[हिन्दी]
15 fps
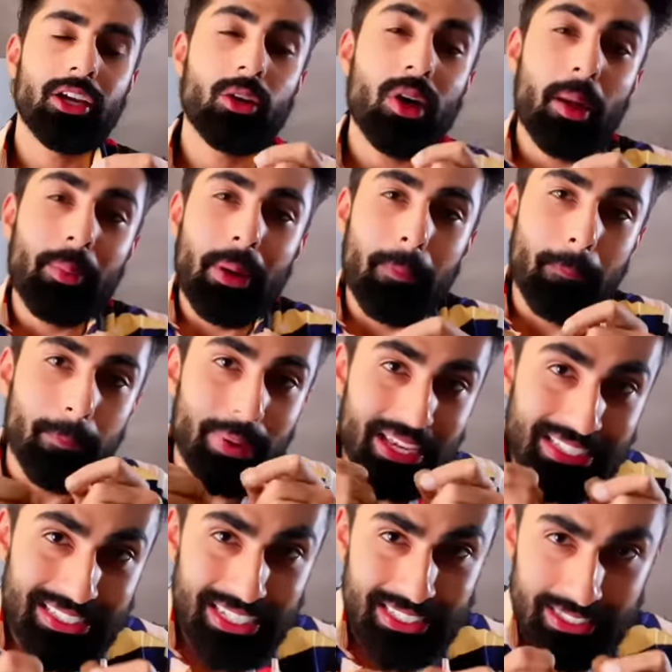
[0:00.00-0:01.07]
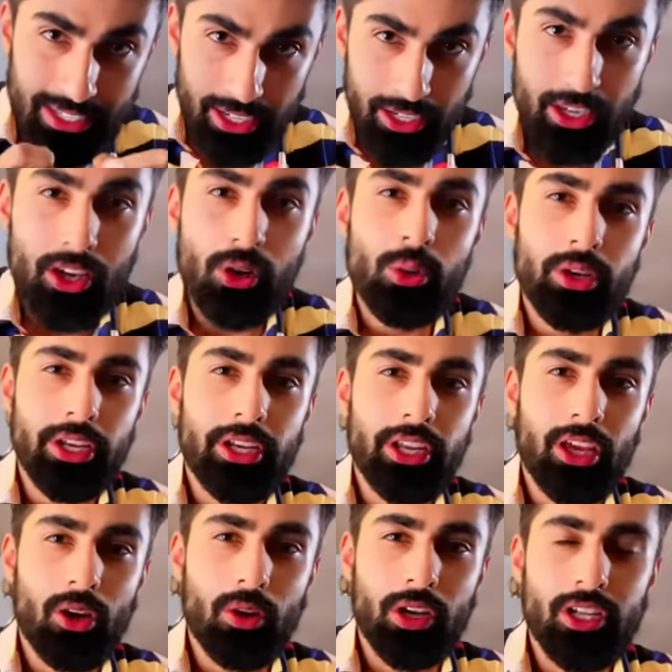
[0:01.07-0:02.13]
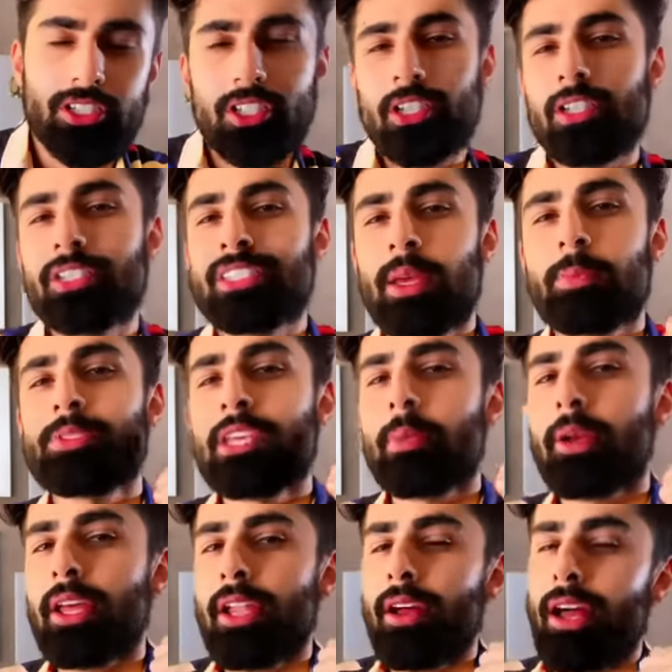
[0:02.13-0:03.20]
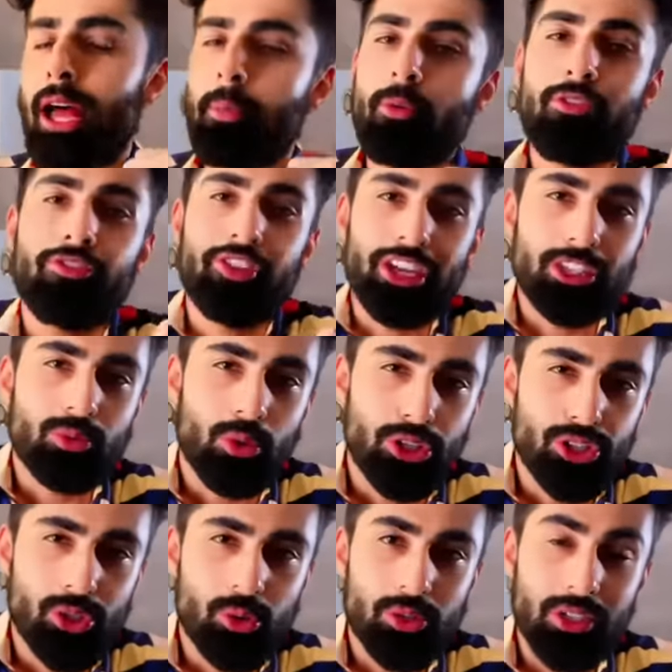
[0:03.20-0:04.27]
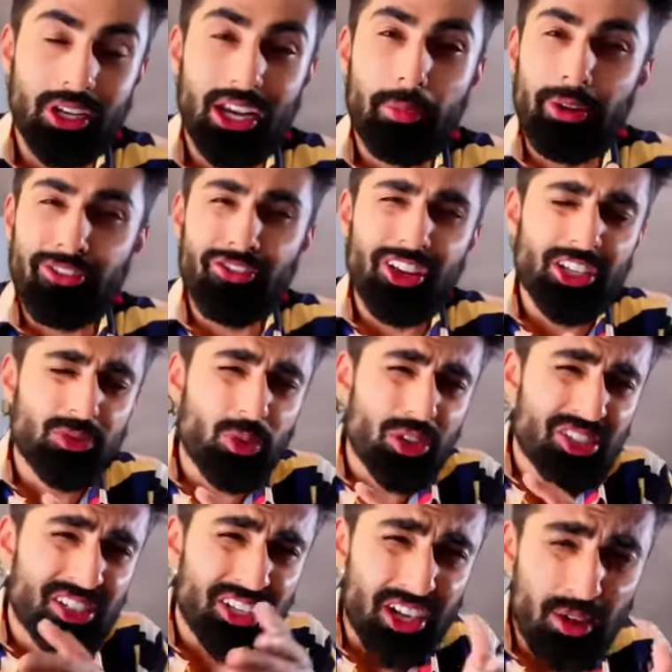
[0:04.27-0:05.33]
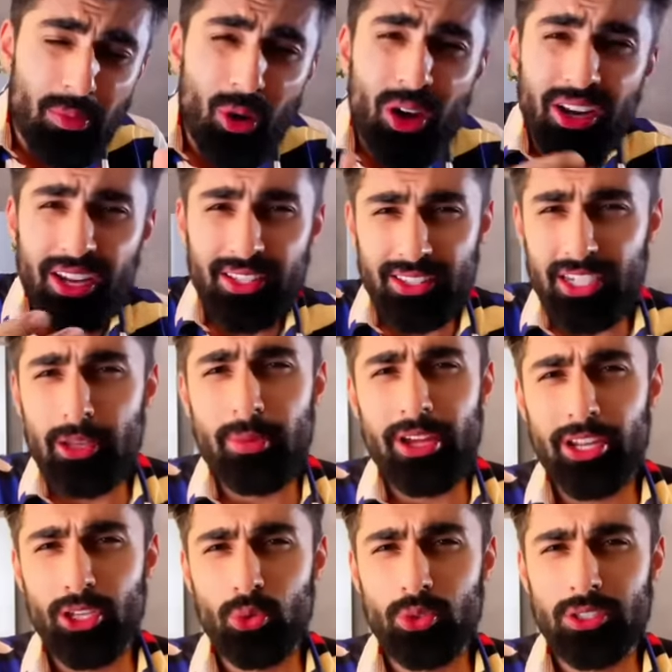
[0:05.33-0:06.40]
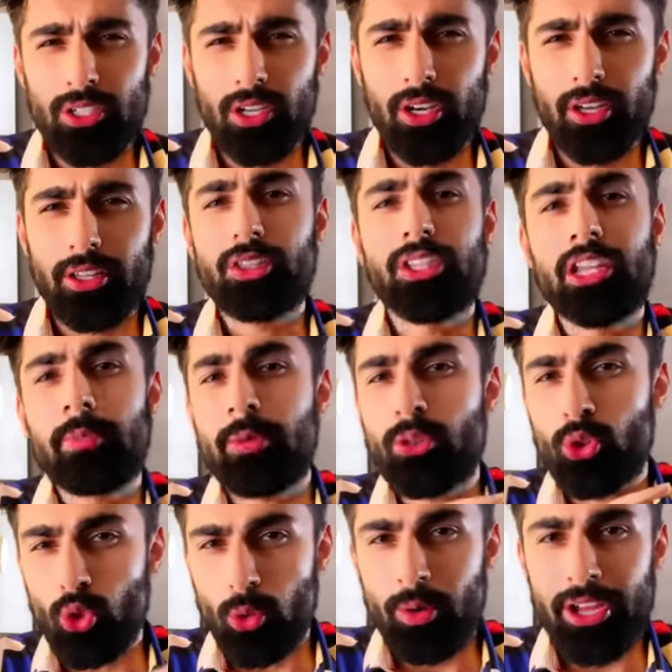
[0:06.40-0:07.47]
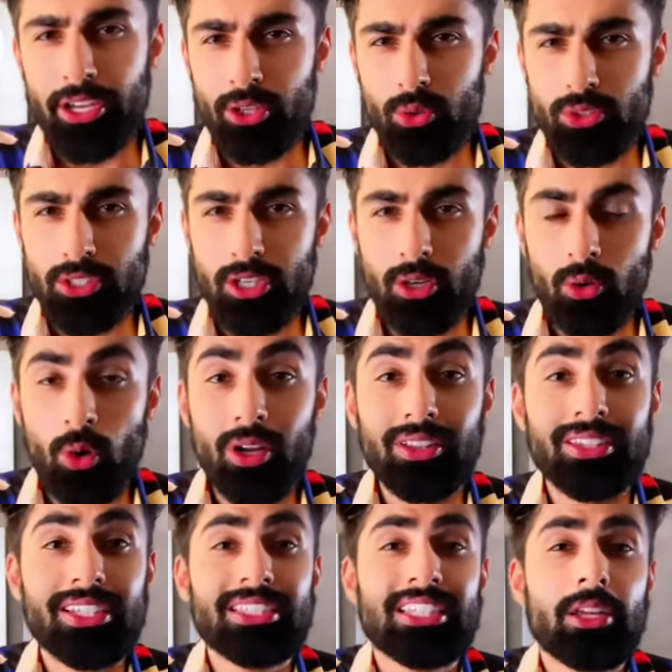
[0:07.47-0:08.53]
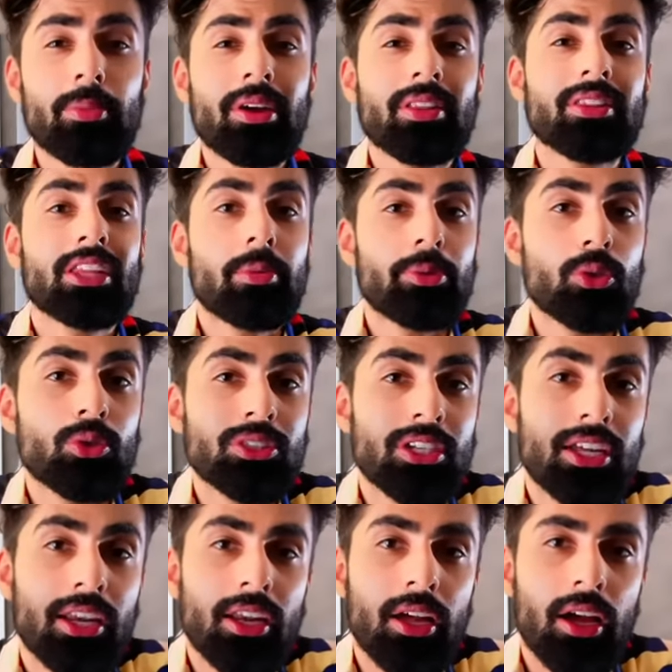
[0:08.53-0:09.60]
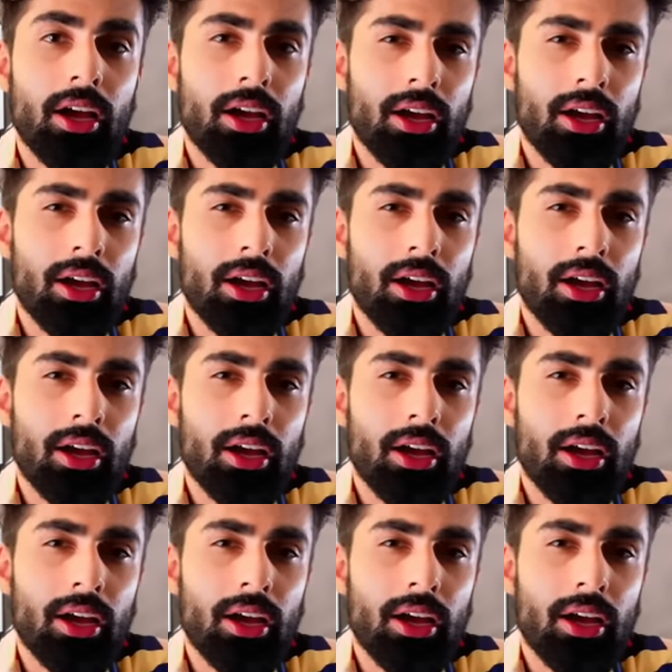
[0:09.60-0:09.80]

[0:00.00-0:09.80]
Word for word: देखो आपका बेसिक स्किन केयर रूटीन क्या होना चाहिए सबसे पहला आपको फेस वॉश यूज करना बट फेस वॉश कब और कितनी बार यूज करना देखो दिन में दो बार यूज करो और तीसरी बार तब यूज करना